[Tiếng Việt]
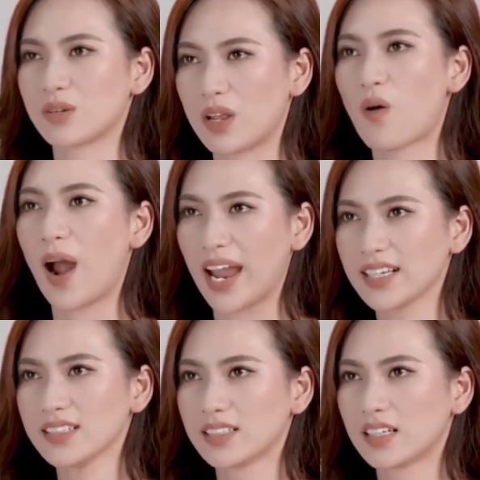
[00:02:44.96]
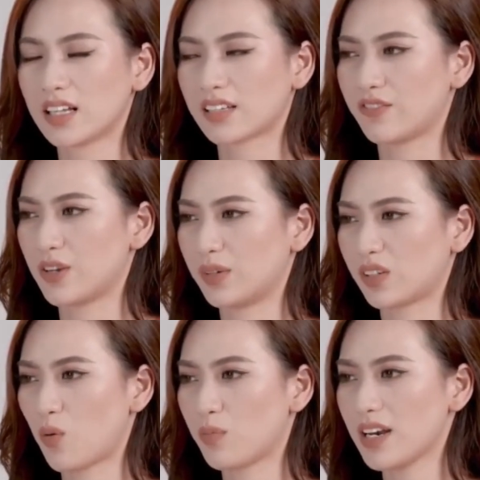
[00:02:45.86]
thật sự bị hoảng tại vì
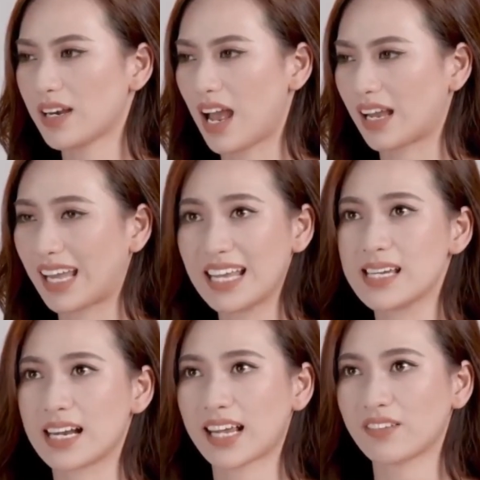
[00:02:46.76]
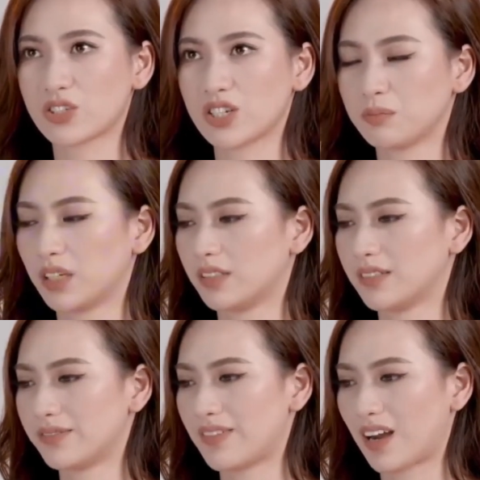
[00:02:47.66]
mình không biết là cái gì đã cắt vào chân
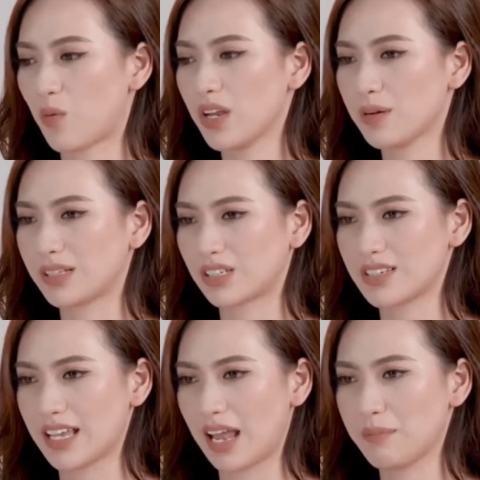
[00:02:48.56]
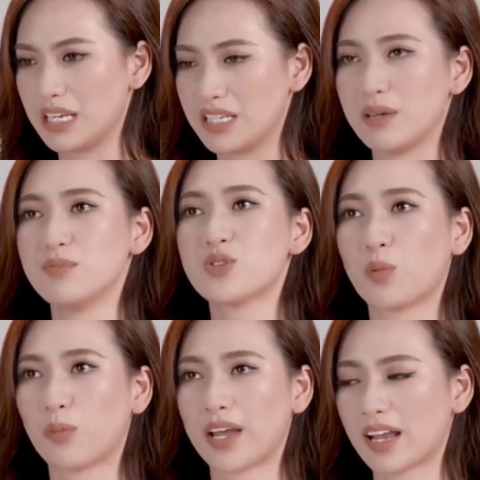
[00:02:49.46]
mình và không biết là mình có sẽ bị nhiễm
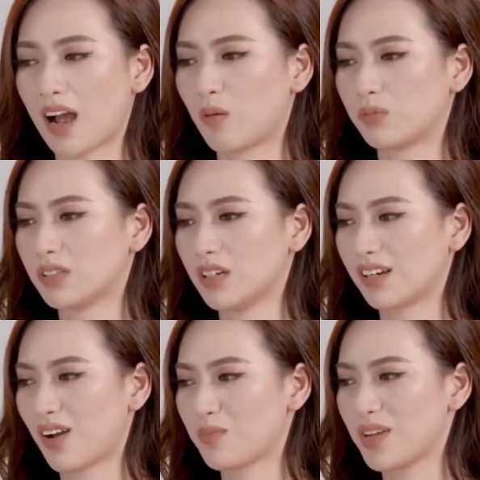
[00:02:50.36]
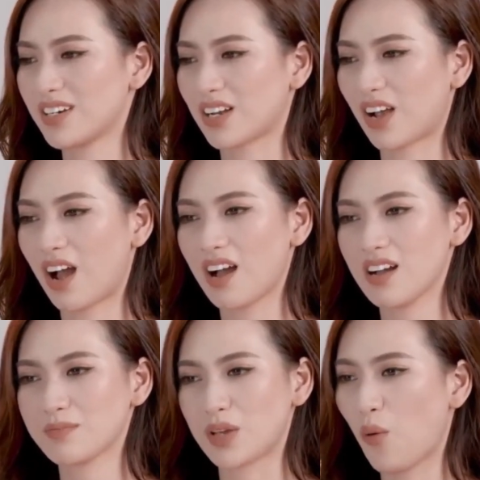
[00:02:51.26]
trùng hay không không biết là
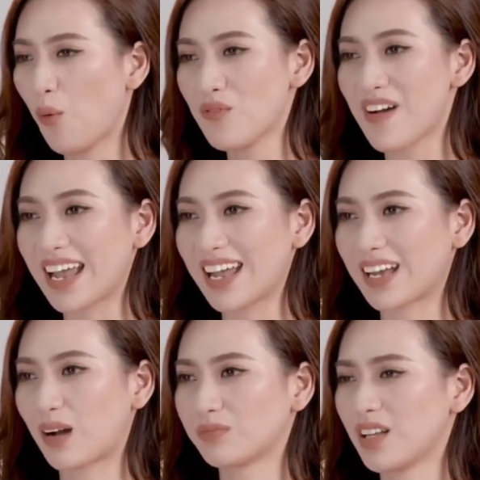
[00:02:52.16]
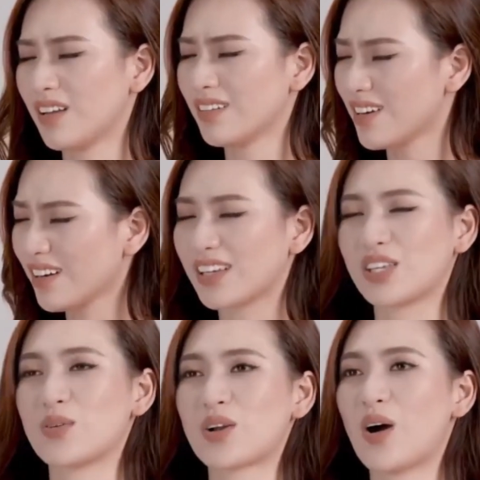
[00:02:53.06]
có bị uống ván hay không rất là
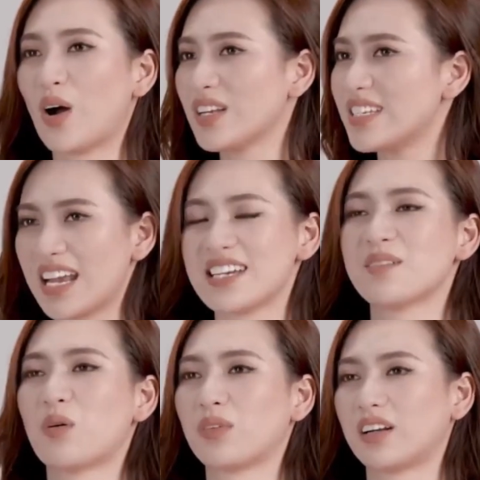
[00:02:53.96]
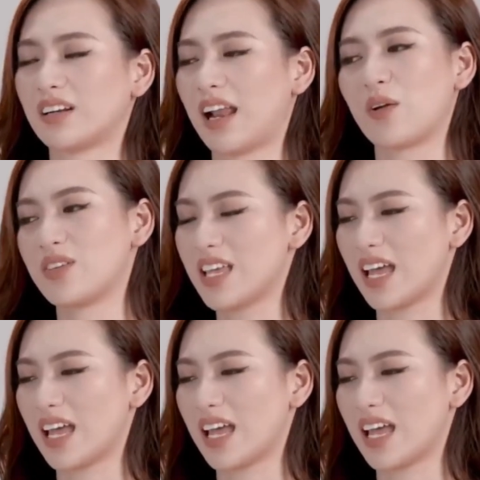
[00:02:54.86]
nhiều câu hỏi nó chạy ra một lèo như